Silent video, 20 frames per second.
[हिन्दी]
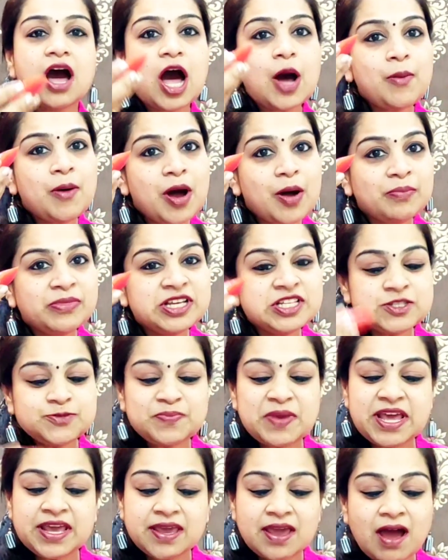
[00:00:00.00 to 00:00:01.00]
अब हमें इस
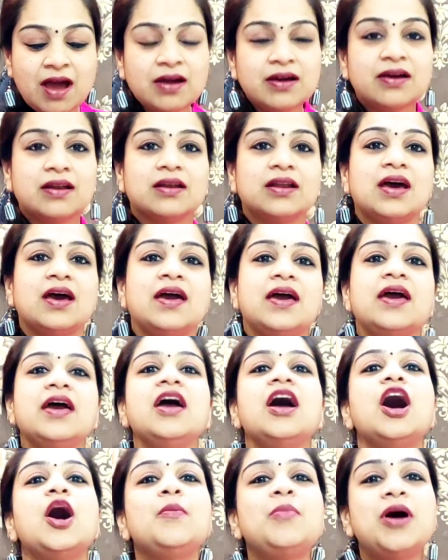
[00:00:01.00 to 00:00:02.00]
पे क्या करना है
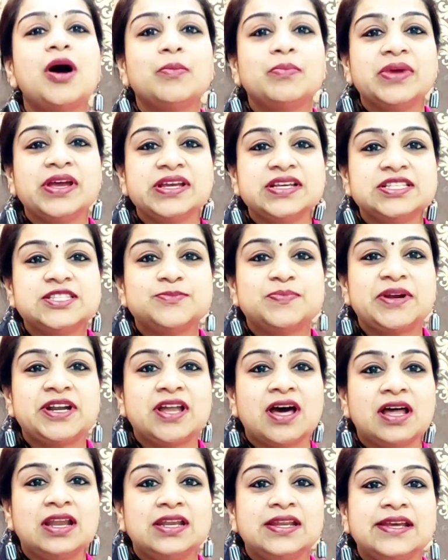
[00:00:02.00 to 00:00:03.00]
अब हमें इस पे
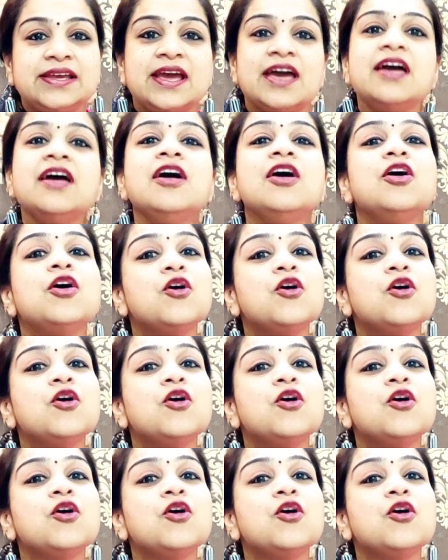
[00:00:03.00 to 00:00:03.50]
डालनी है